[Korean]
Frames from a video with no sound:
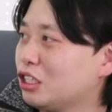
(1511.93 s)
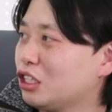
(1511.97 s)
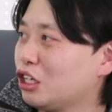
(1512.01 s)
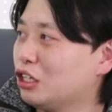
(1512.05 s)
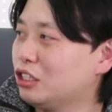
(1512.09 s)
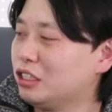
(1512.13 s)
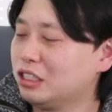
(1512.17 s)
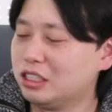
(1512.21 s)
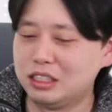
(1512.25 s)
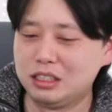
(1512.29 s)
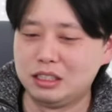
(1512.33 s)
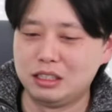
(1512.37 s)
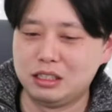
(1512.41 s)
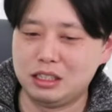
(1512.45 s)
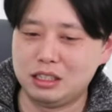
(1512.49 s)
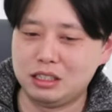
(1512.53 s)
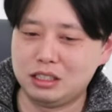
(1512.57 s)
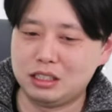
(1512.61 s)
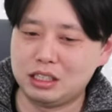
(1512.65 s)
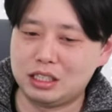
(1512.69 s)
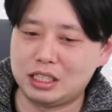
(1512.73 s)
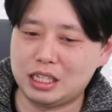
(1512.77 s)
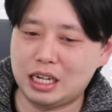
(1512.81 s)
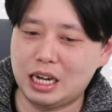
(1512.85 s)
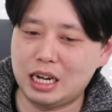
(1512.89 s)
저는
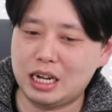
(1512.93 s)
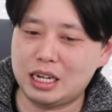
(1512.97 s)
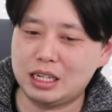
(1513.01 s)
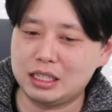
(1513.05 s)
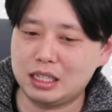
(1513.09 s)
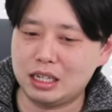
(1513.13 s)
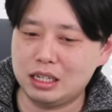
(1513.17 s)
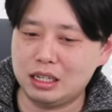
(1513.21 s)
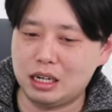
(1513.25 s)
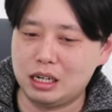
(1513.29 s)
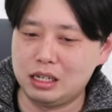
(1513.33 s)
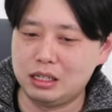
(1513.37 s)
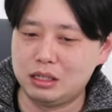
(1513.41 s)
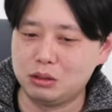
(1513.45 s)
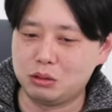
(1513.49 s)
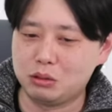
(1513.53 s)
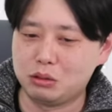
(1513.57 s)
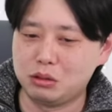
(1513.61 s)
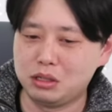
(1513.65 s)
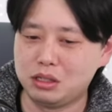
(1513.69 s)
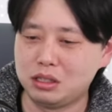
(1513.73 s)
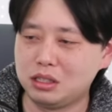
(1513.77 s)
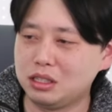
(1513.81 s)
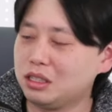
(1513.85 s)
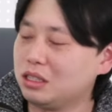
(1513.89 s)
이제 제가 산 알트코인
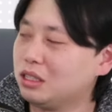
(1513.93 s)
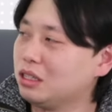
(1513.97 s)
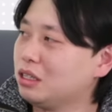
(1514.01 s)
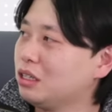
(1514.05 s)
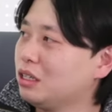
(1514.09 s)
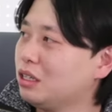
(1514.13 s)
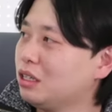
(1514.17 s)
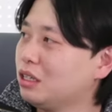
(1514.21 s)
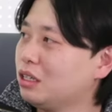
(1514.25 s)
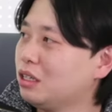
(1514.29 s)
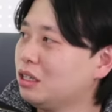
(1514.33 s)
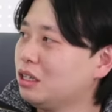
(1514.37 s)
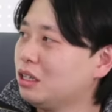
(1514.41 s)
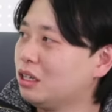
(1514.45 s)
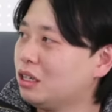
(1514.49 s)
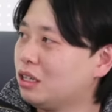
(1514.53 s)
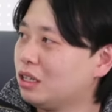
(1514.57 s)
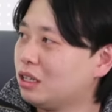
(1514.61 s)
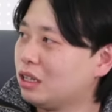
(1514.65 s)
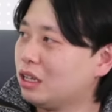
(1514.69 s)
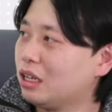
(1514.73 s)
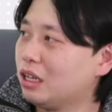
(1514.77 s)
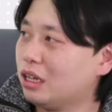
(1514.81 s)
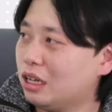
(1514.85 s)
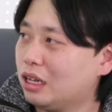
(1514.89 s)
비트코인 베이스로 네.
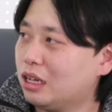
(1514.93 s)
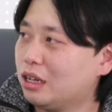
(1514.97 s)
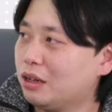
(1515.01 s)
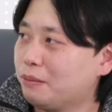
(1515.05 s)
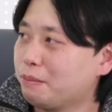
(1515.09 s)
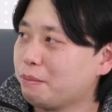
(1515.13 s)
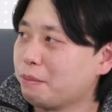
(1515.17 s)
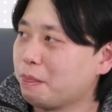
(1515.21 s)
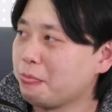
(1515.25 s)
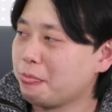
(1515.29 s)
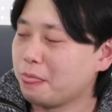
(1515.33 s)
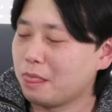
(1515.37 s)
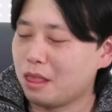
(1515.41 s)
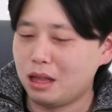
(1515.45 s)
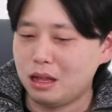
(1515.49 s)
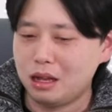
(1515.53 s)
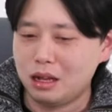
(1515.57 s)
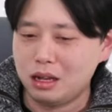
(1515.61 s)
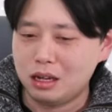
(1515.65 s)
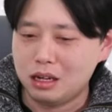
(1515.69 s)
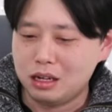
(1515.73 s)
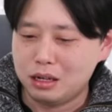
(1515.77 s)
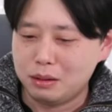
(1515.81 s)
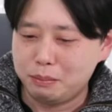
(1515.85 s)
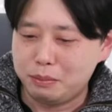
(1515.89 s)
이제 투자를
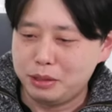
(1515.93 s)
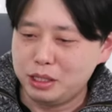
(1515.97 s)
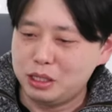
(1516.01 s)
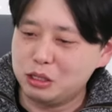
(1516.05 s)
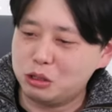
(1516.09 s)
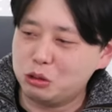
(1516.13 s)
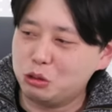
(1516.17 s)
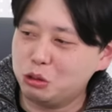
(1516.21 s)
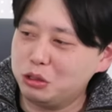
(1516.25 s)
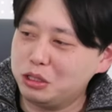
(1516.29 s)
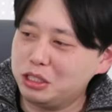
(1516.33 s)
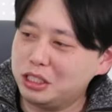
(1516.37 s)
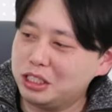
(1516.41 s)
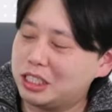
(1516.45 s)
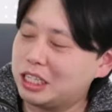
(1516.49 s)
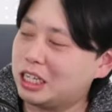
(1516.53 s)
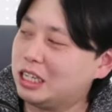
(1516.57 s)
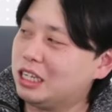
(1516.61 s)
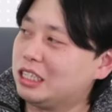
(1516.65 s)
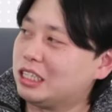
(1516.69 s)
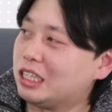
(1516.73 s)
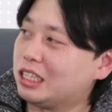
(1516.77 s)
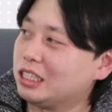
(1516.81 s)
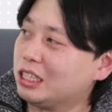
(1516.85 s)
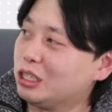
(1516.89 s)
하니까 비트코인이 제
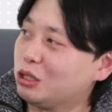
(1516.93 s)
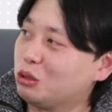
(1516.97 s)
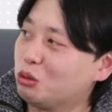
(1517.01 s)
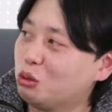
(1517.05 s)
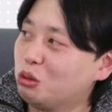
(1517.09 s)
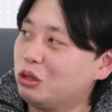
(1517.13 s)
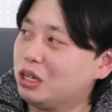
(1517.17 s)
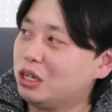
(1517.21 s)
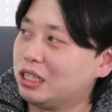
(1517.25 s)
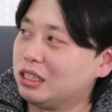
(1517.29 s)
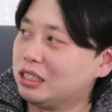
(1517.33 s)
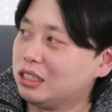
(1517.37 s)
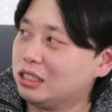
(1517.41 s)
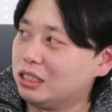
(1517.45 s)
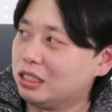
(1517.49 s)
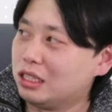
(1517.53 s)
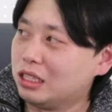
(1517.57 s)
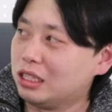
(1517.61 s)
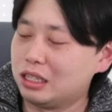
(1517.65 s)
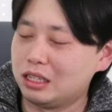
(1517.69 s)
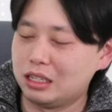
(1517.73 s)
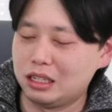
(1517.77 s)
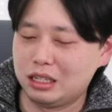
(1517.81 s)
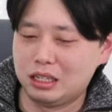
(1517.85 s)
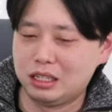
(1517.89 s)
예상대로
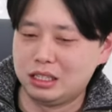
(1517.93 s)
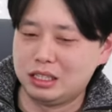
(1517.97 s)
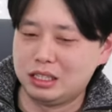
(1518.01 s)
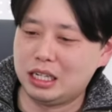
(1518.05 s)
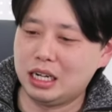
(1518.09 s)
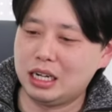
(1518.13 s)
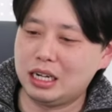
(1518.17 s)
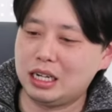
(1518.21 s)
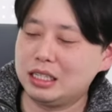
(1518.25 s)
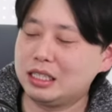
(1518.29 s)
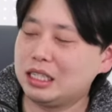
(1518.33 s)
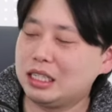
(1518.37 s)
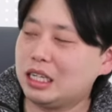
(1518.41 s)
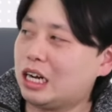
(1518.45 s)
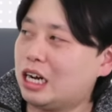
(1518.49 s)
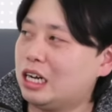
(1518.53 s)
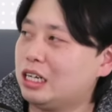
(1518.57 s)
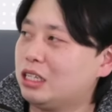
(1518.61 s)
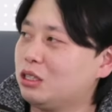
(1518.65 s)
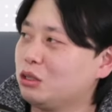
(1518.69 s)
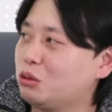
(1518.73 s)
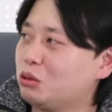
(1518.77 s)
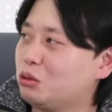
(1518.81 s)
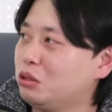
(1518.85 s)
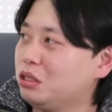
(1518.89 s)
올랐는데 제가 산
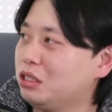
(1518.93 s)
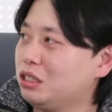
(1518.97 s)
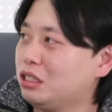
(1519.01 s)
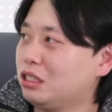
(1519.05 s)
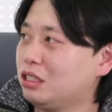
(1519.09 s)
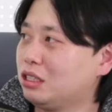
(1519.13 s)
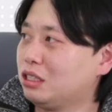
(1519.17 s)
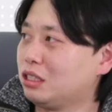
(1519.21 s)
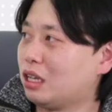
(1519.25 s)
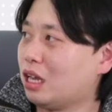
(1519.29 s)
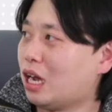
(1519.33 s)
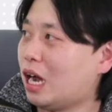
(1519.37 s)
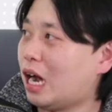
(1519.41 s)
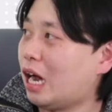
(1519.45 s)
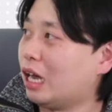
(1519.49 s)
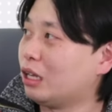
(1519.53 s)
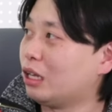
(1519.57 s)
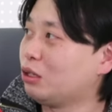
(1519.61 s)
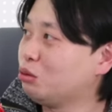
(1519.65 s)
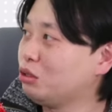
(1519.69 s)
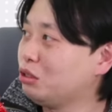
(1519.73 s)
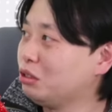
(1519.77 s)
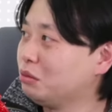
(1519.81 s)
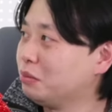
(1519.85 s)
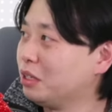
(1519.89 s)
알트코인이
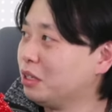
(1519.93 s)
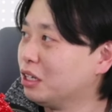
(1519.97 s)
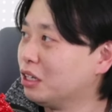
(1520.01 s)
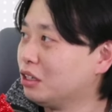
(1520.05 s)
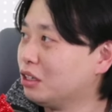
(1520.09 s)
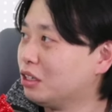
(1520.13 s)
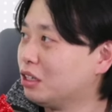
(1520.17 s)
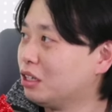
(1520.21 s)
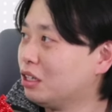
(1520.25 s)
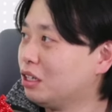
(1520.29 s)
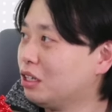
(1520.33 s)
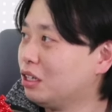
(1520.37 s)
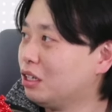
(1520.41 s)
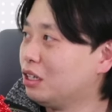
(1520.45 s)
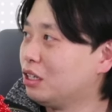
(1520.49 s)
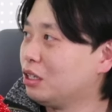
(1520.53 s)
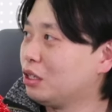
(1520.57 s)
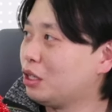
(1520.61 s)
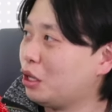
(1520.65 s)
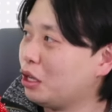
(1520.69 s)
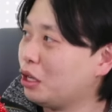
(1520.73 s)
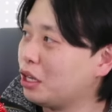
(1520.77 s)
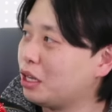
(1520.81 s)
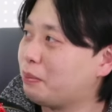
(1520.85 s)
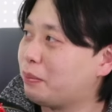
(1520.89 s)
안 오르면
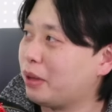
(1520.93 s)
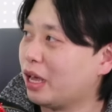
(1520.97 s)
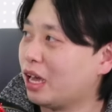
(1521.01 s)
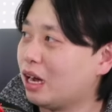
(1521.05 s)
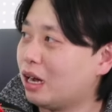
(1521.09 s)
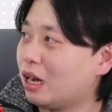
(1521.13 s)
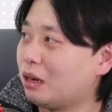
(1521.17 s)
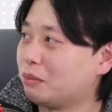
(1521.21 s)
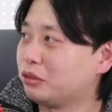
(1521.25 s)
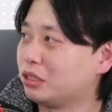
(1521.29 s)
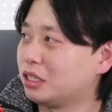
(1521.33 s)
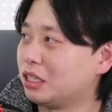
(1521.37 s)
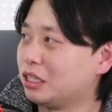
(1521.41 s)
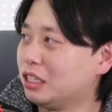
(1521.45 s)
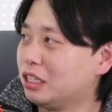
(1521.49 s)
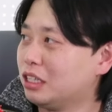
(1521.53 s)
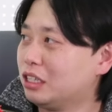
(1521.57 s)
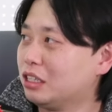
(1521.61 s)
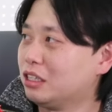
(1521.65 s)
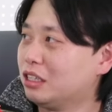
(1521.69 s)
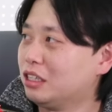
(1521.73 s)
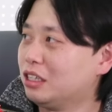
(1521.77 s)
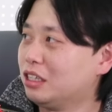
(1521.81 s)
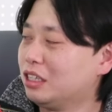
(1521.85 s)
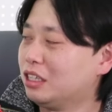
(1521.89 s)
되게 배가 아프잖아요.